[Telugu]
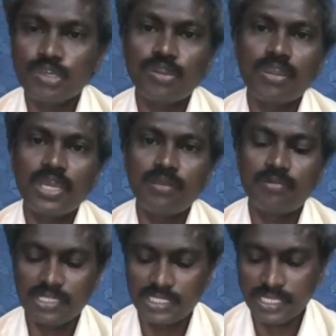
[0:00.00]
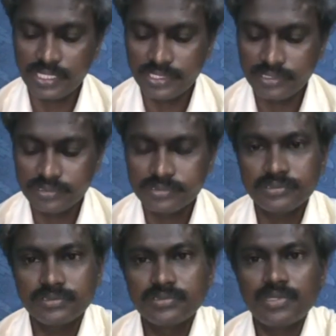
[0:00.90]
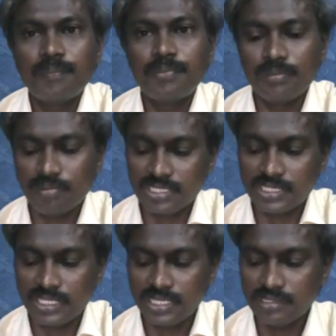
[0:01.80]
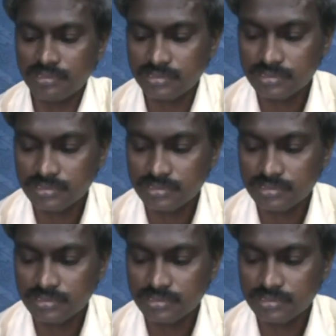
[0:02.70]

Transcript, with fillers: రోగాలు పోతాయని అప్పులు పోతాయని